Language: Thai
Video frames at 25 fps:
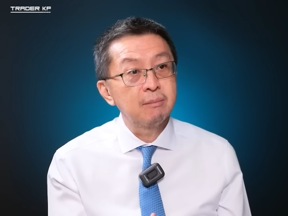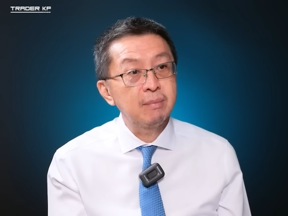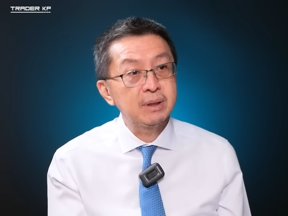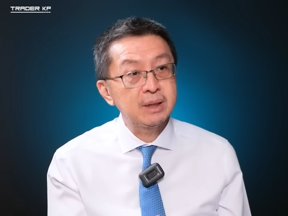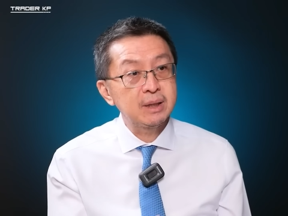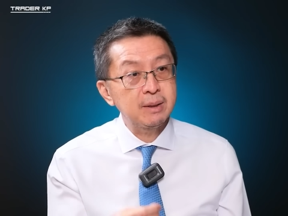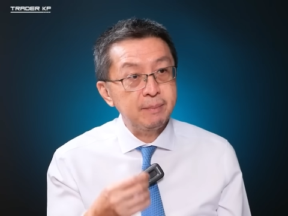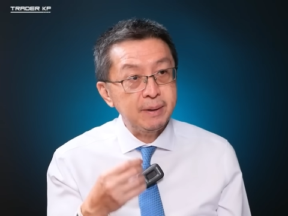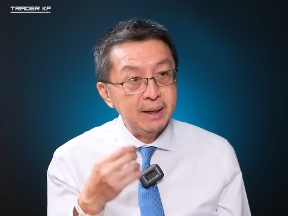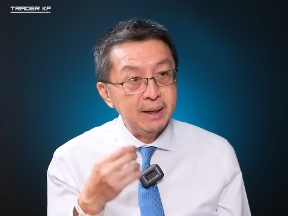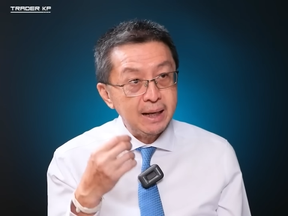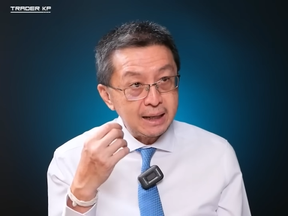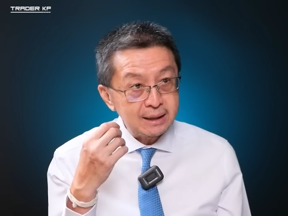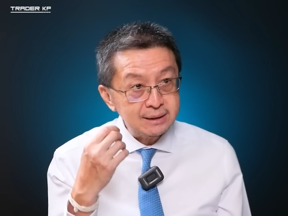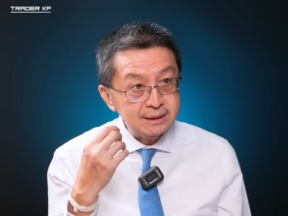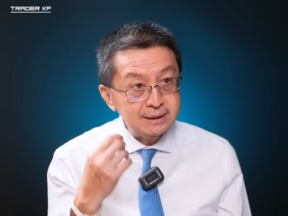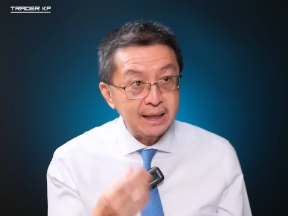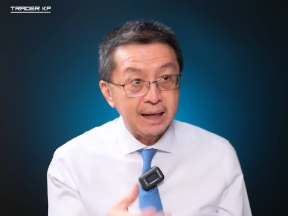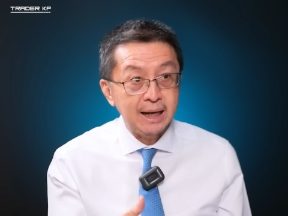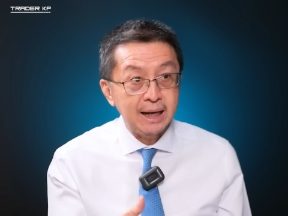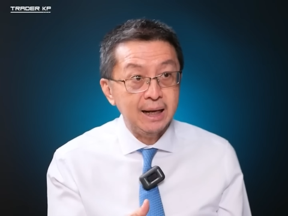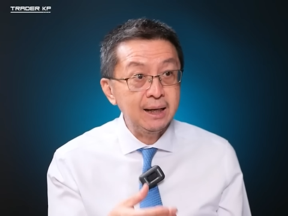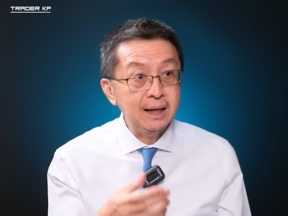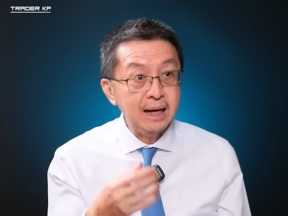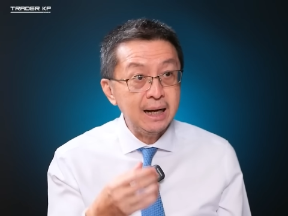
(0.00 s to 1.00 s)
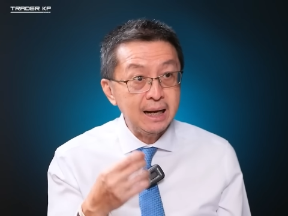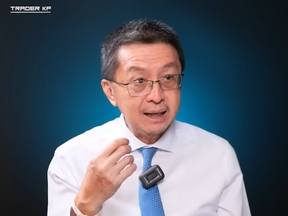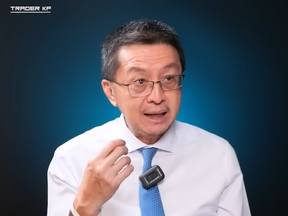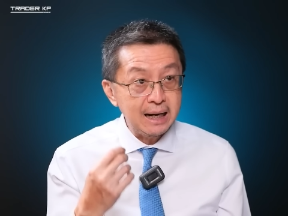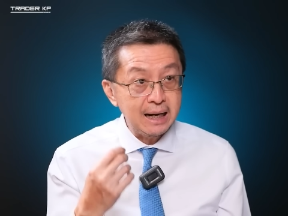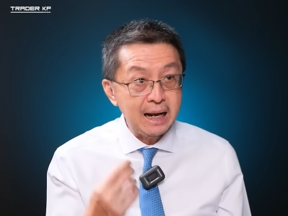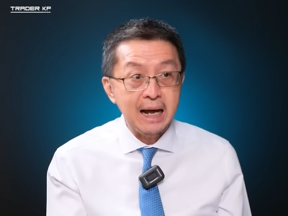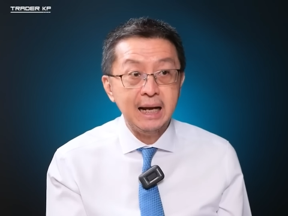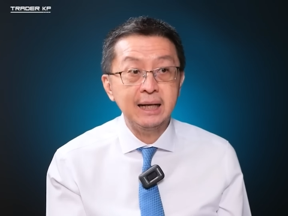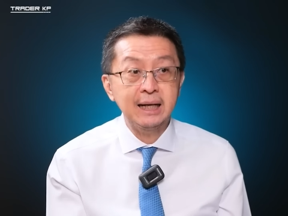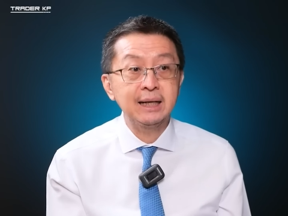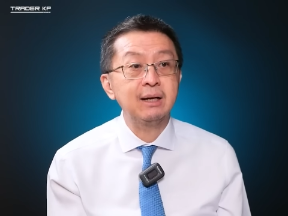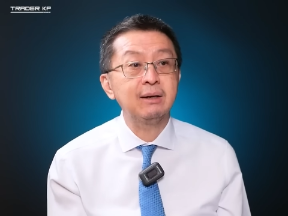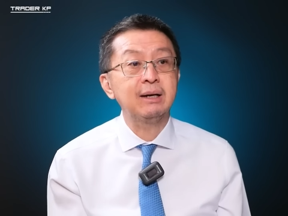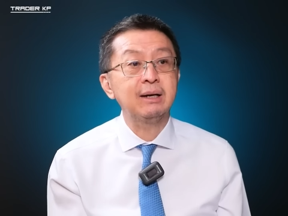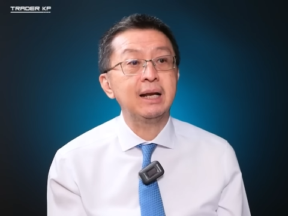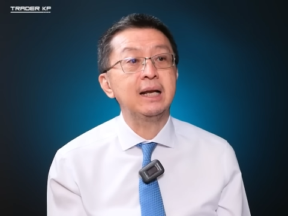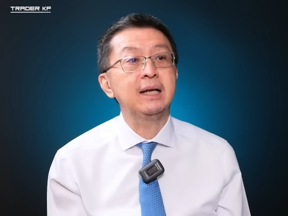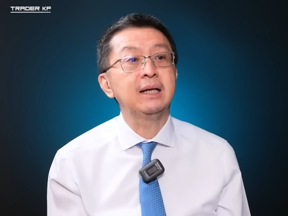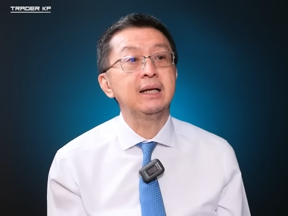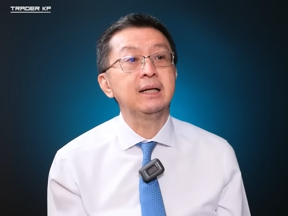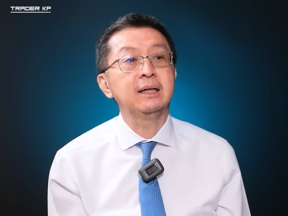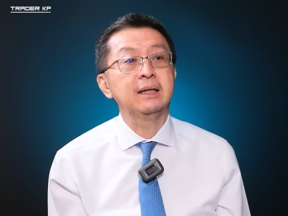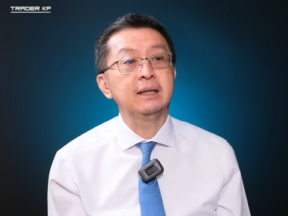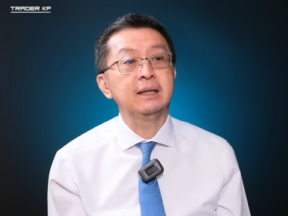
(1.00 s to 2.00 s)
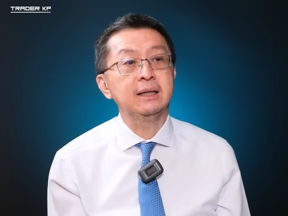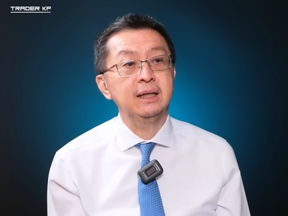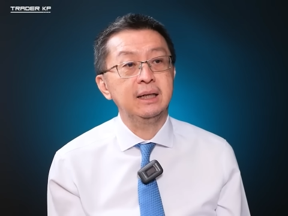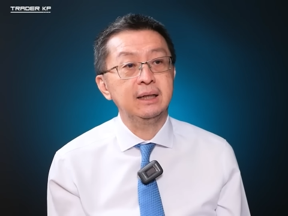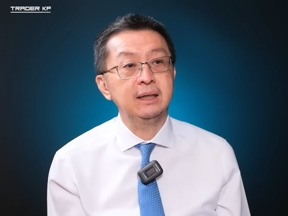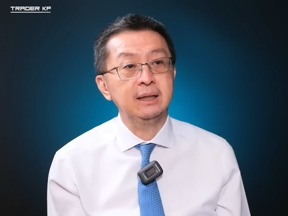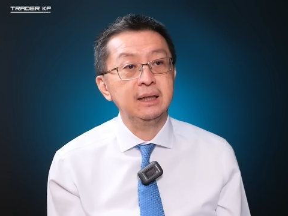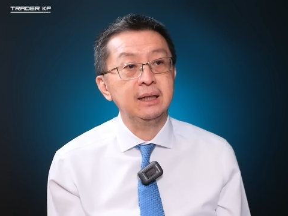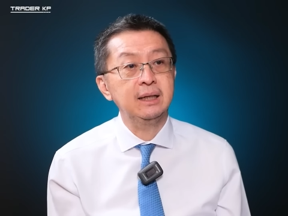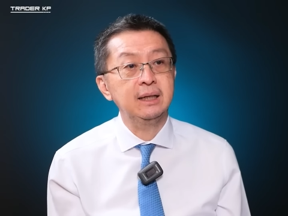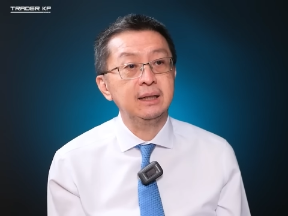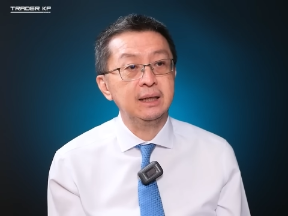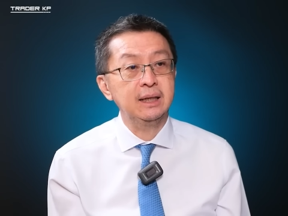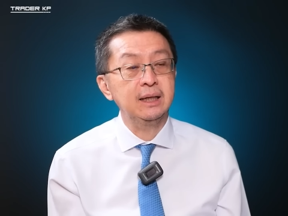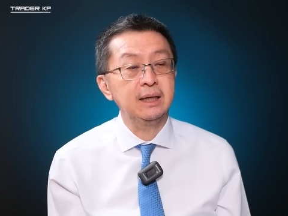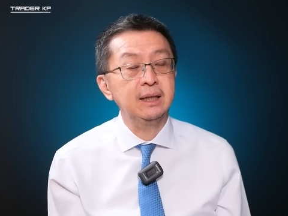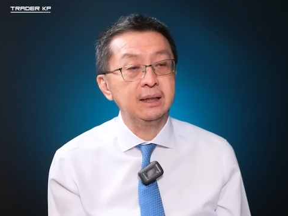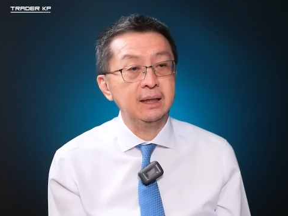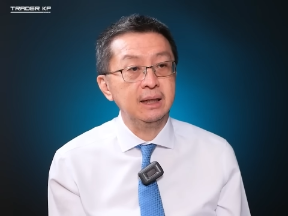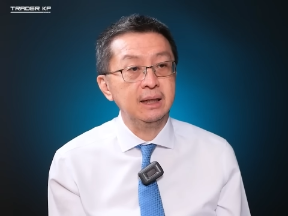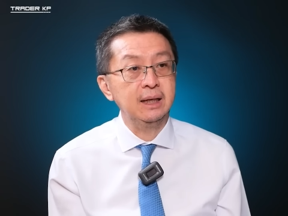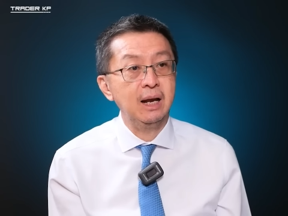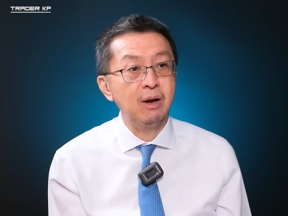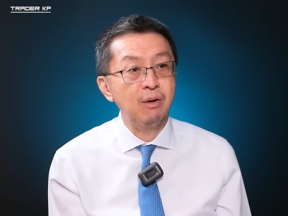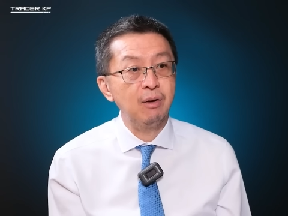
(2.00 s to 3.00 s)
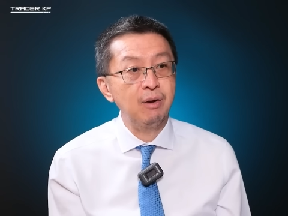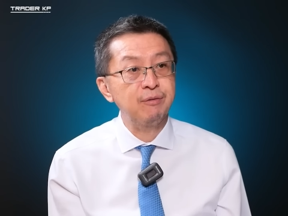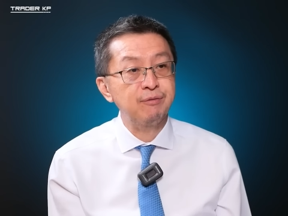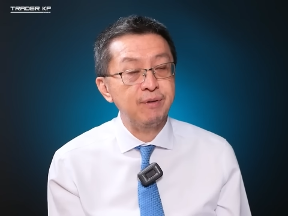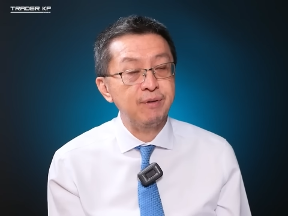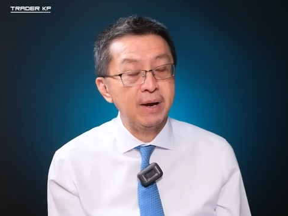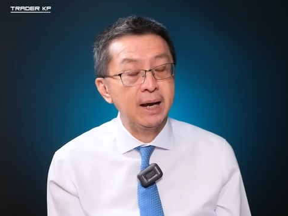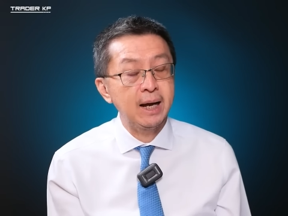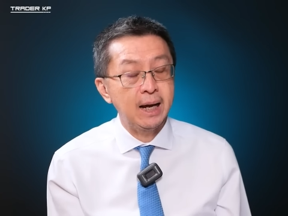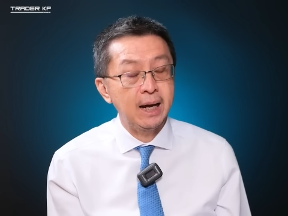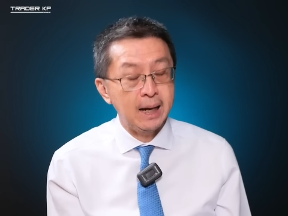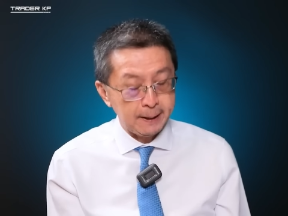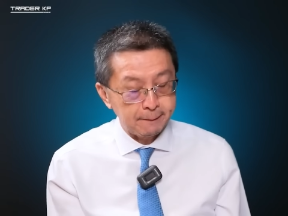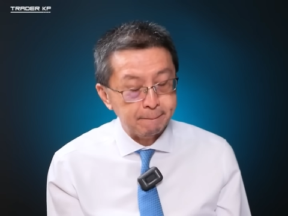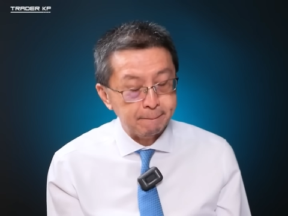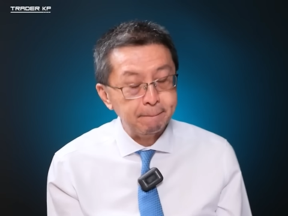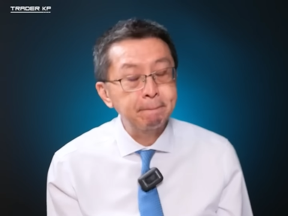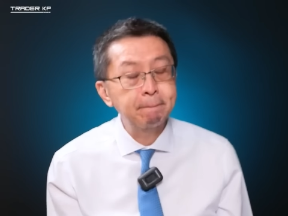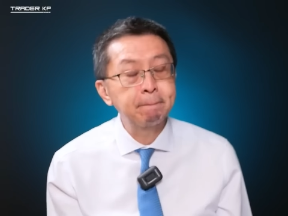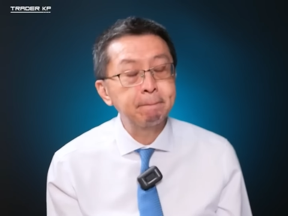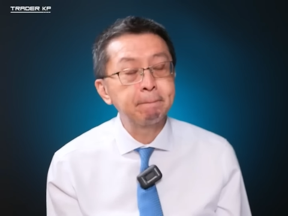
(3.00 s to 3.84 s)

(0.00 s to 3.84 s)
มันจะเป็นหลักแสนหลักล้านทั้งนั้นที่ที่ที่ที่เล่าให้ฟังครับ